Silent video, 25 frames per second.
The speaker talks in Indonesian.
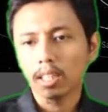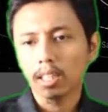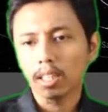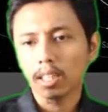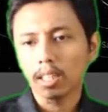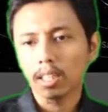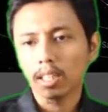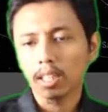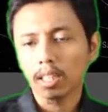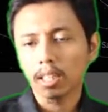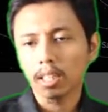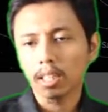
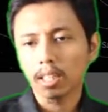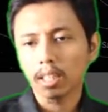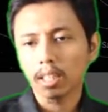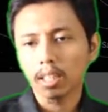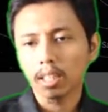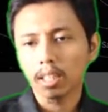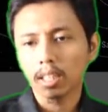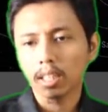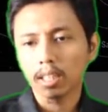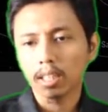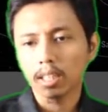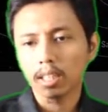
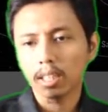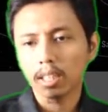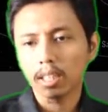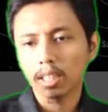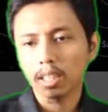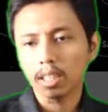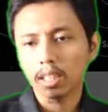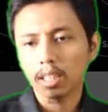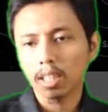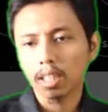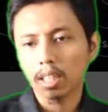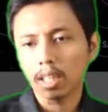uh, ini
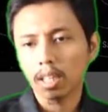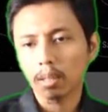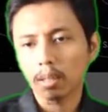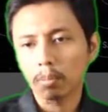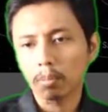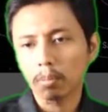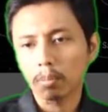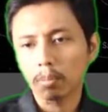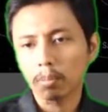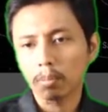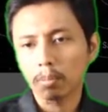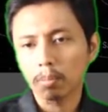adalah
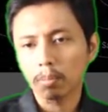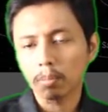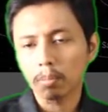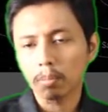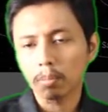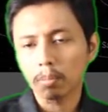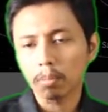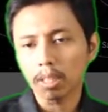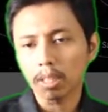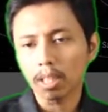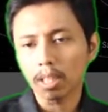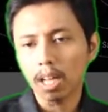
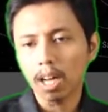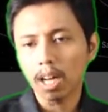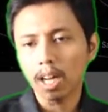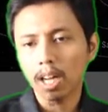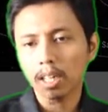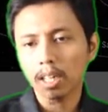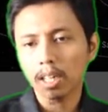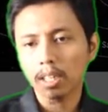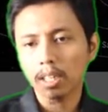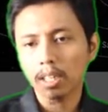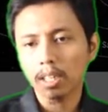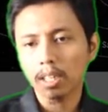
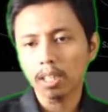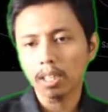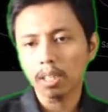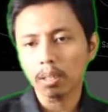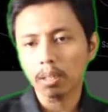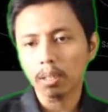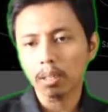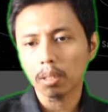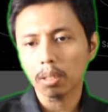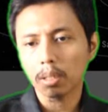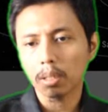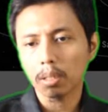
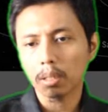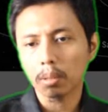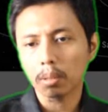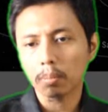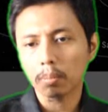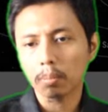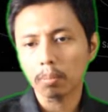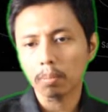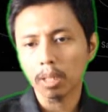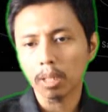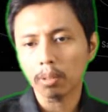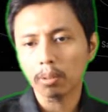matahari, uh,
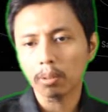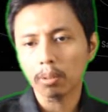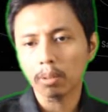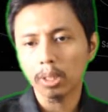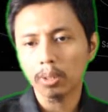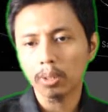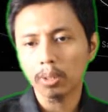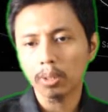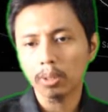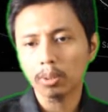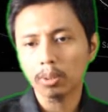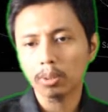
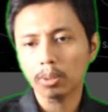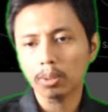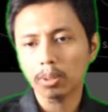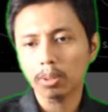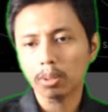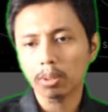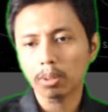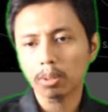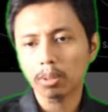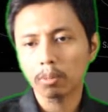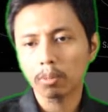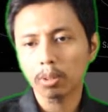Merkurius,
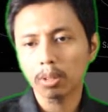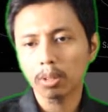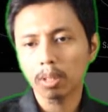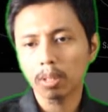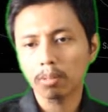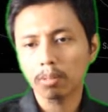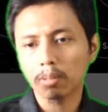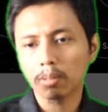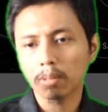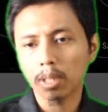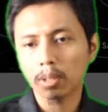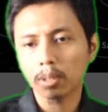
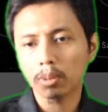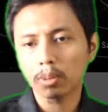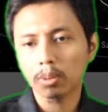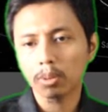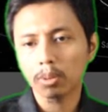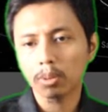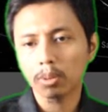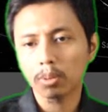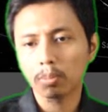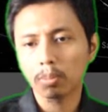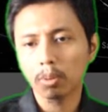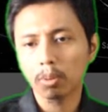kemudian
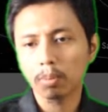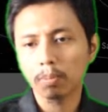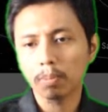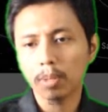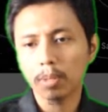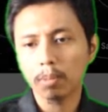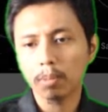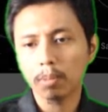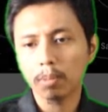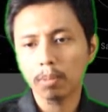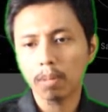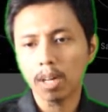Venus,
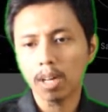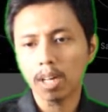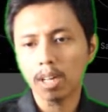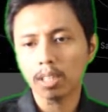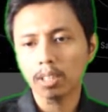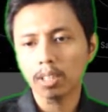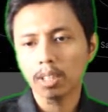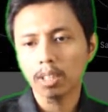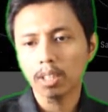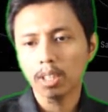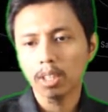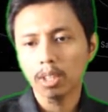Bumi,
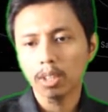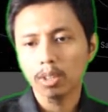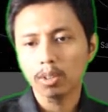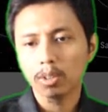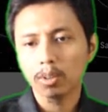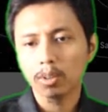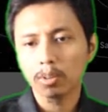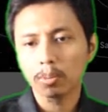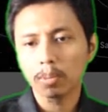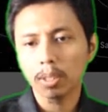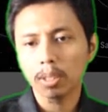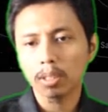Mars,
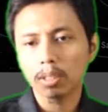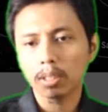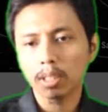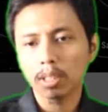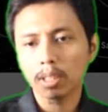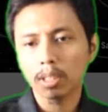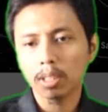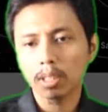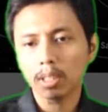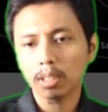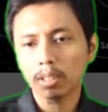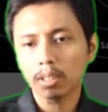
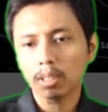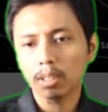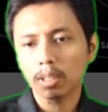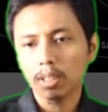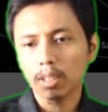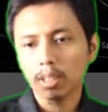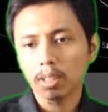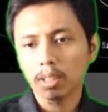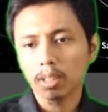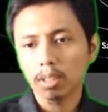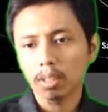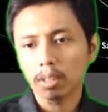Jupiter,
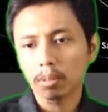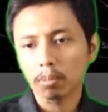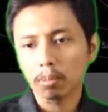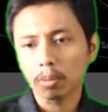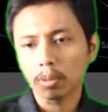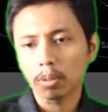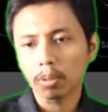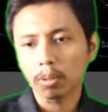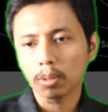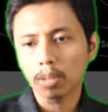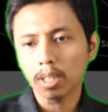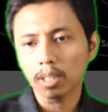
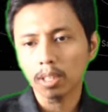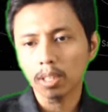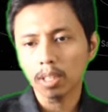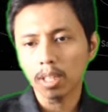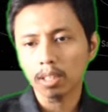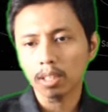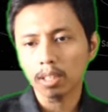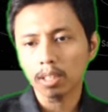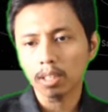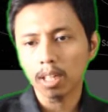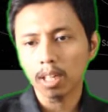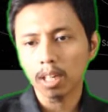kemudian di
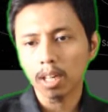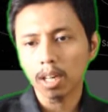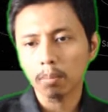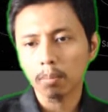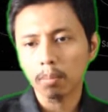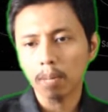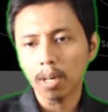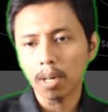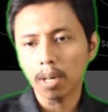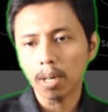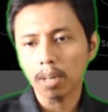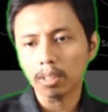antara
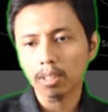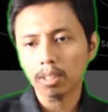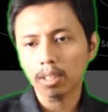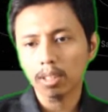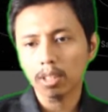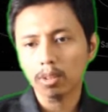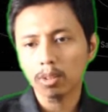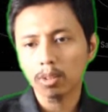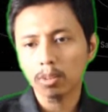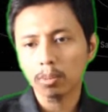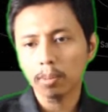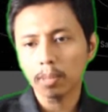Mars
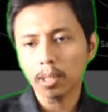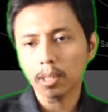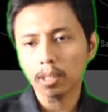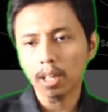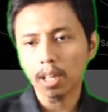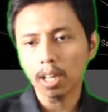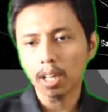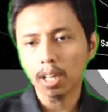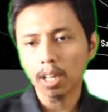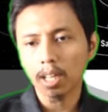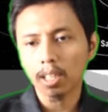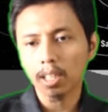dengan
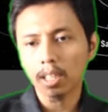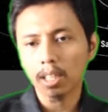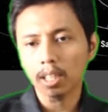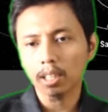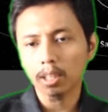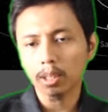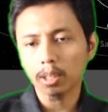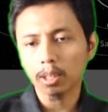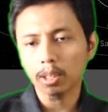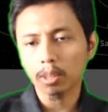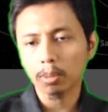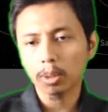Jupiter ada yang
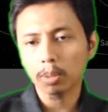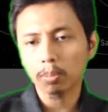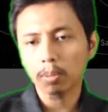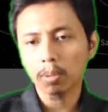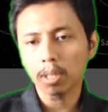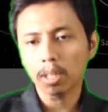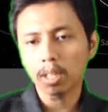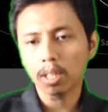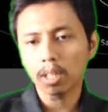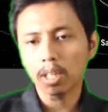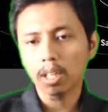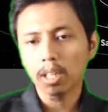kita sebut
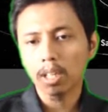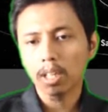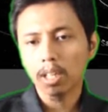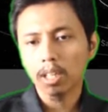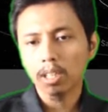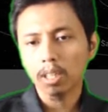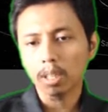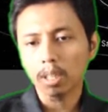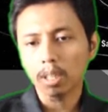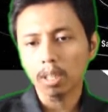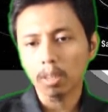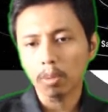sebagai
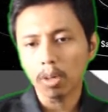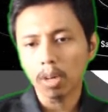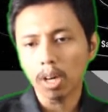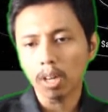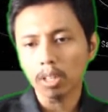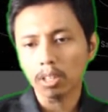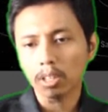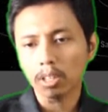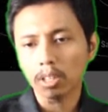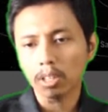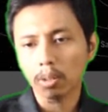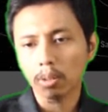sabuk
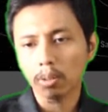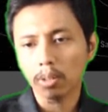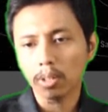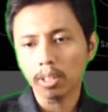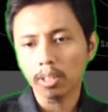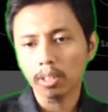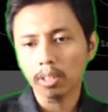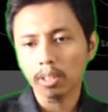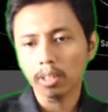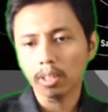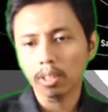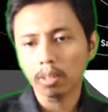
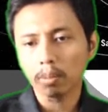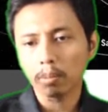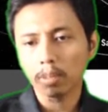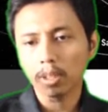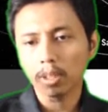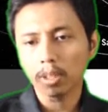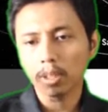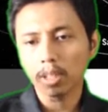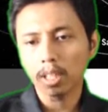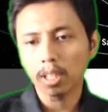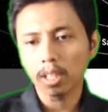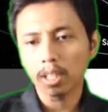asteroid,
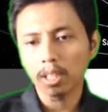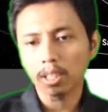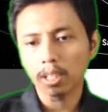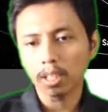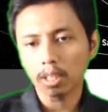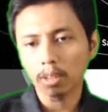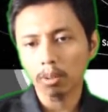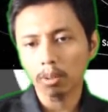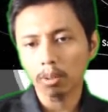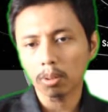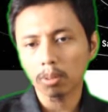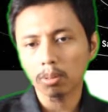kemudian ada
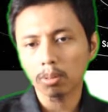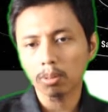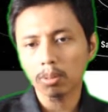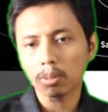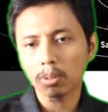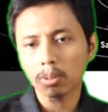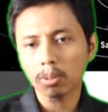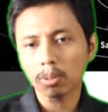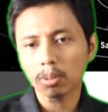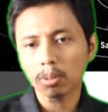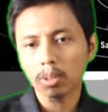Saturnus,